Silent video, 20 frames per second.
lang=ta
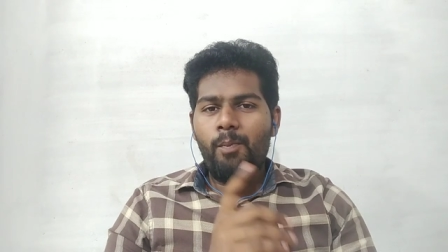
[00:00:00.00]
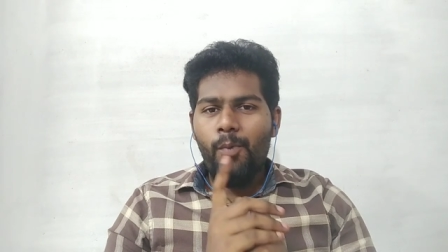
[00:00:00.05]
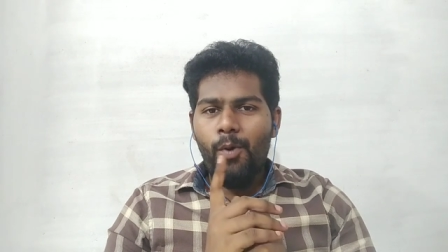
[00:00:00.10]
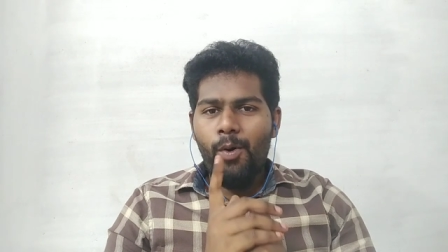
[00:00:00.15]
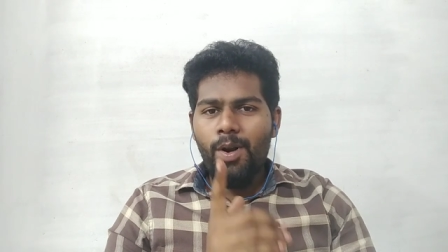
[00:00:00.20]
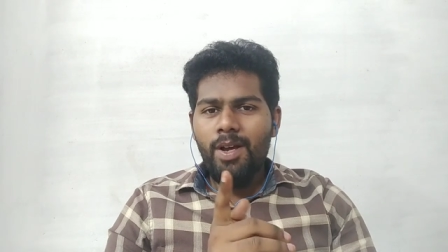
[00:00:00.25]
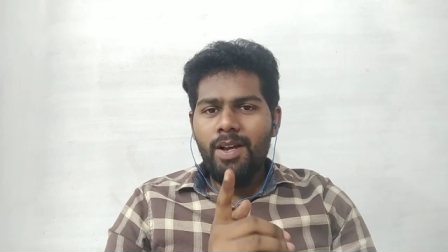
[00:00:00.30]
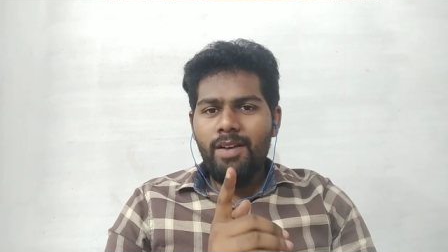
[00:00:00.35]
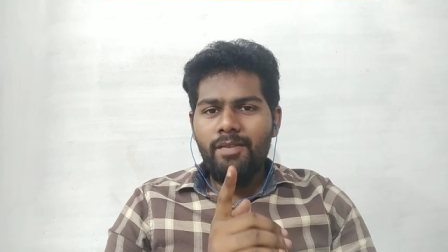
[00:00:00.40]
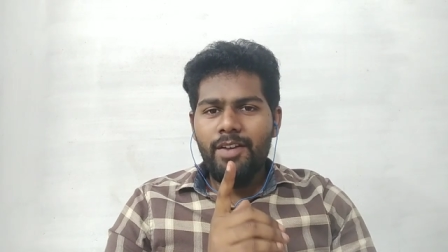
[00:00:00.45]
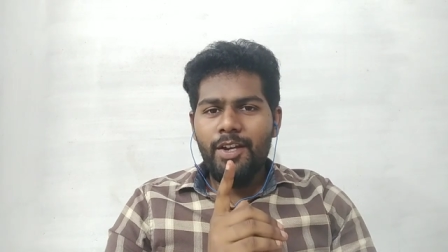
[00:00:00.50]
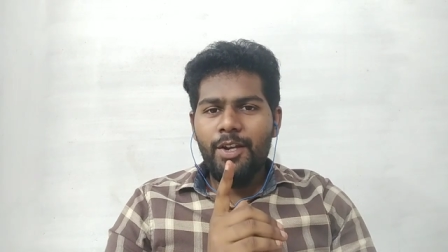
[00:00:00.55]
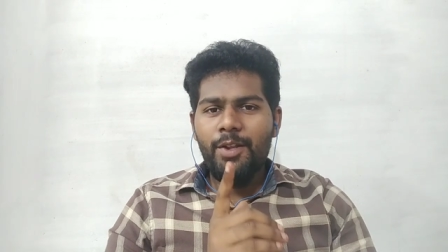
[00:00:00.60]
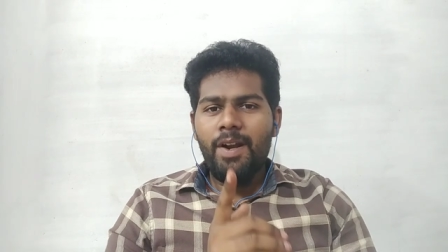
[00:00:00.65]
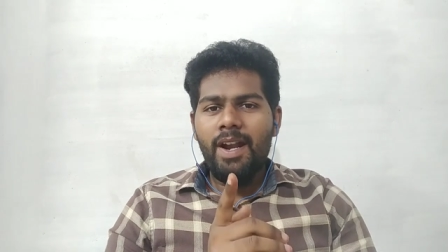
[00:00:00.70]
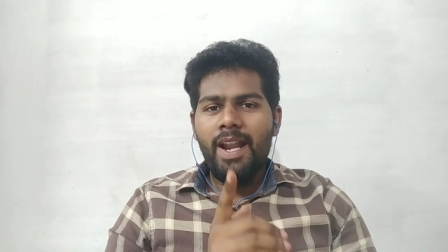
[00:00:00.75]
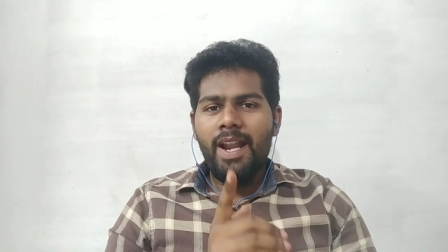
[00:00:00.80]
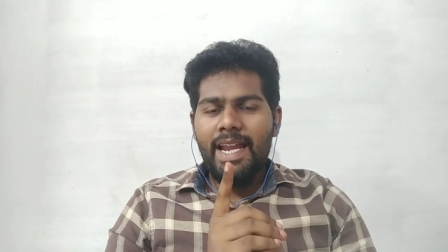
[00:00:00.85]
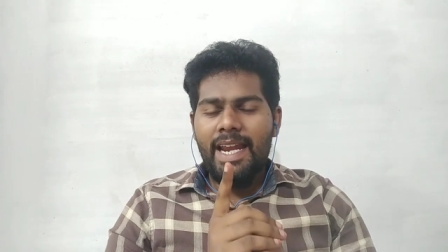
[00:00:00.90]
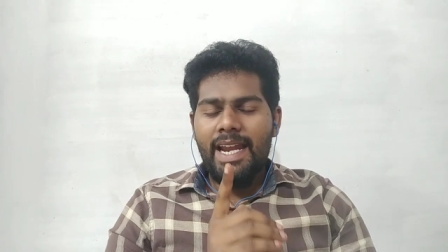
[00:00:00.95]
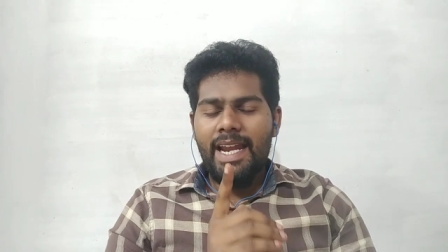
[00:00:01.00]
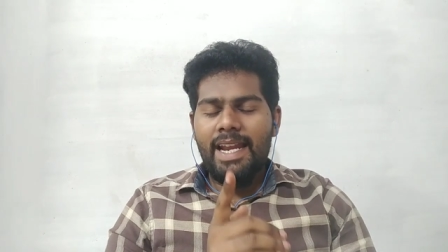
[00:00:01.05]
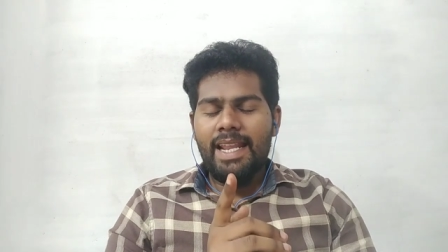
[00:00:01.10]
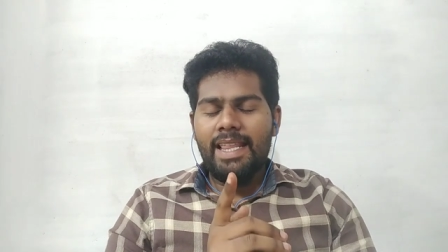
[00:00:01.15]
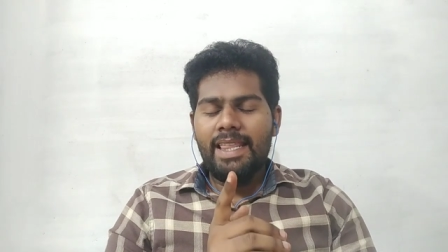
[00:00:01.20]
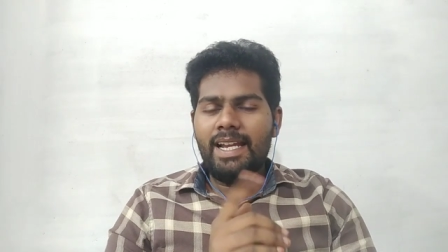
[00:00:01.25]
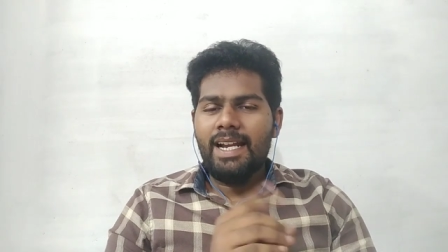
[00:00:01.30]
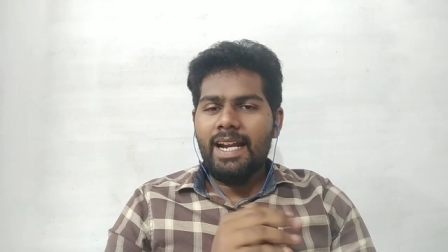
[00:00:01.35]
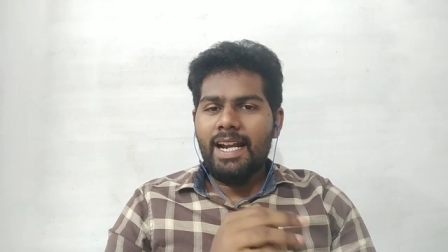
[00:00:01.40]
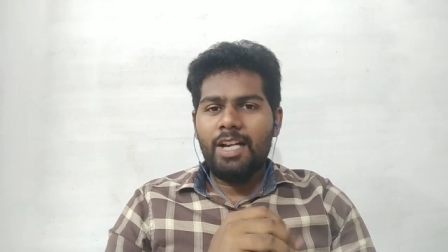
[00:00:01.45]
போன வீடியோவில் நான்
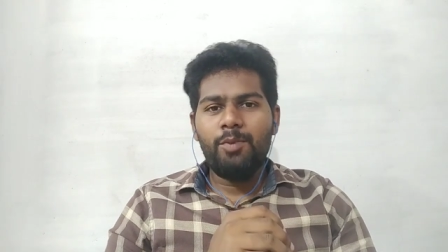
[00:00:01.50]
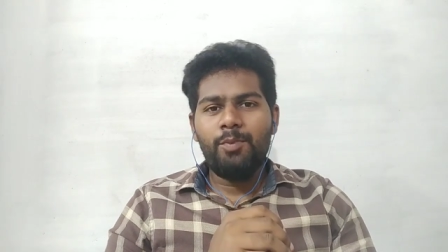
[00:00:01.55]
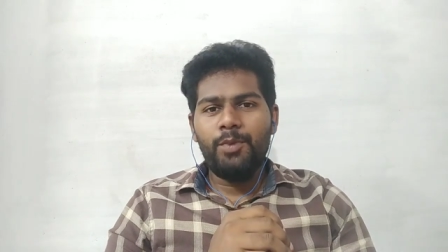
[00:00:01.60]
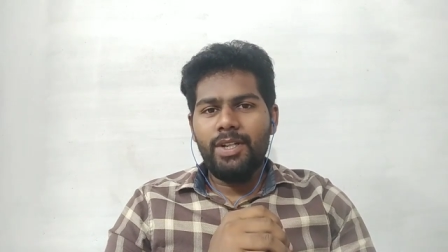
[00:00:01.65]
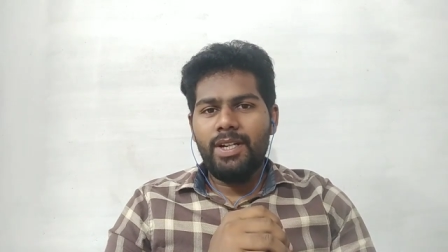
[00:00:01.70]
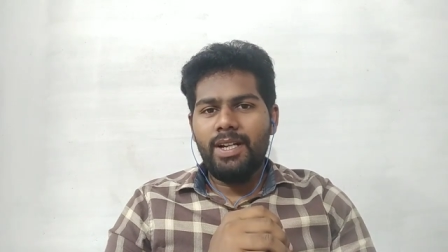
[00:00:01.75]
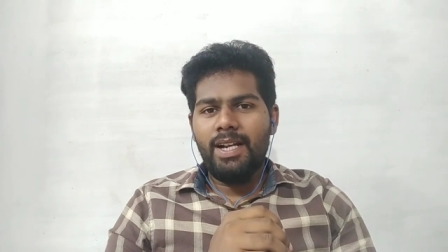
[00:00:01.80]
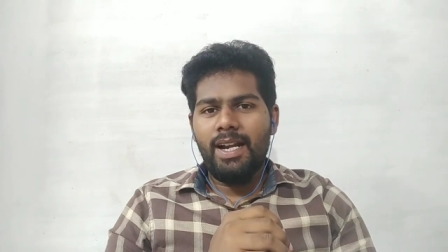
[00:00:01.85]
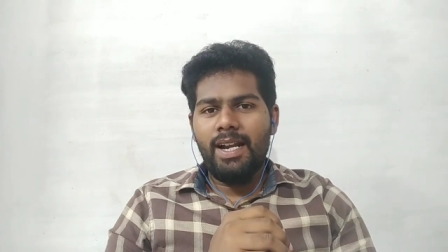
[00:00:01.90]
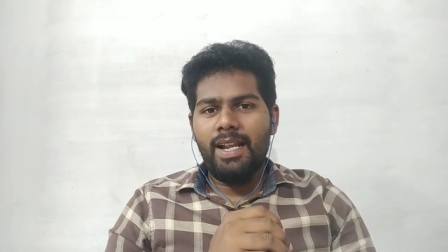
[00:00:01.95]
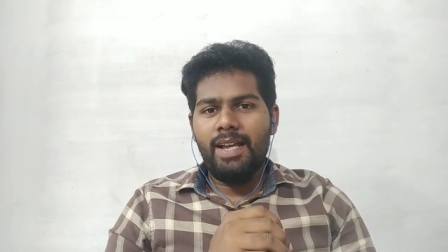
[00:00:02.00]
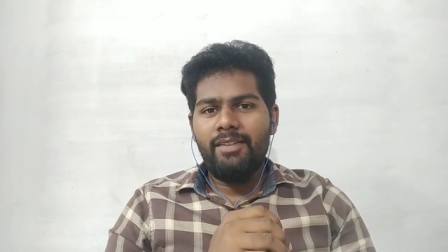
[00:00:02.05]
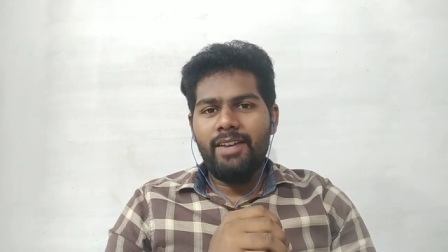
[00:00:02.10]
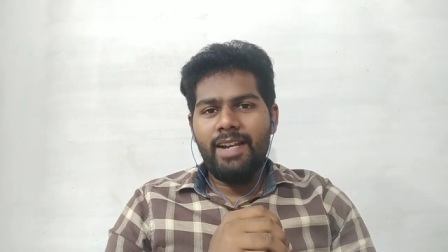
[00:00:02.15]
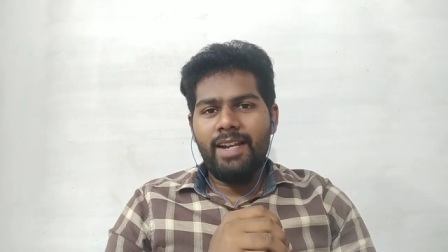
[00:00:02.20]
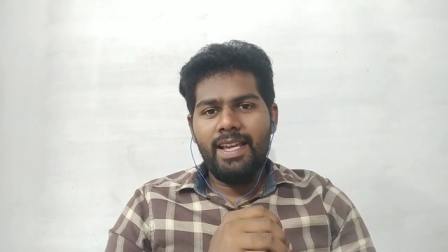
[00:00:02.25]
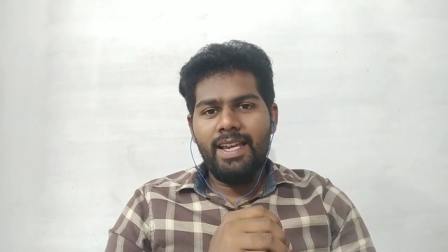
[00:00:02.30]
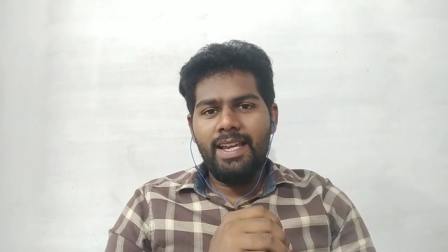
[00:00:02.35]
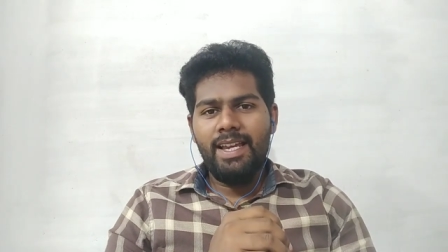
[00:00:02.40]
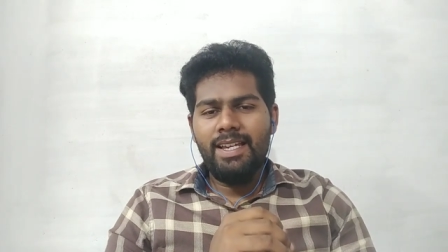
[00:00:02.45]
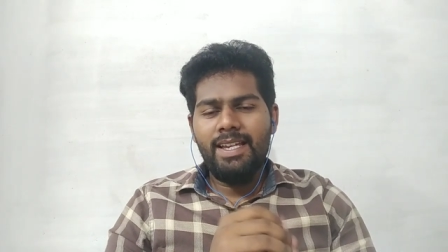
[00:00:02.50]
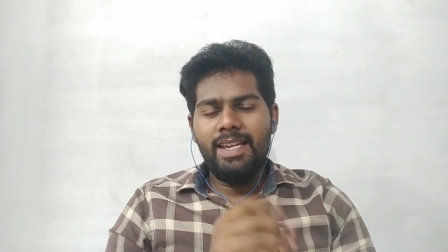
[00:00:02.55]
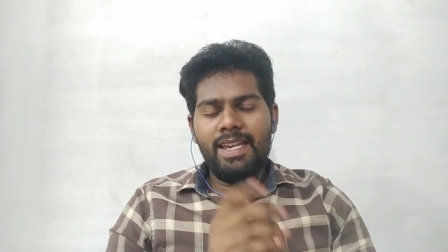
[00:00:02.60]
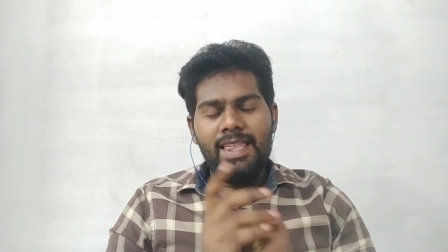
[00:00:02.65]
கேட்டிருந்த கணக்கு புதிருக்கான விடையை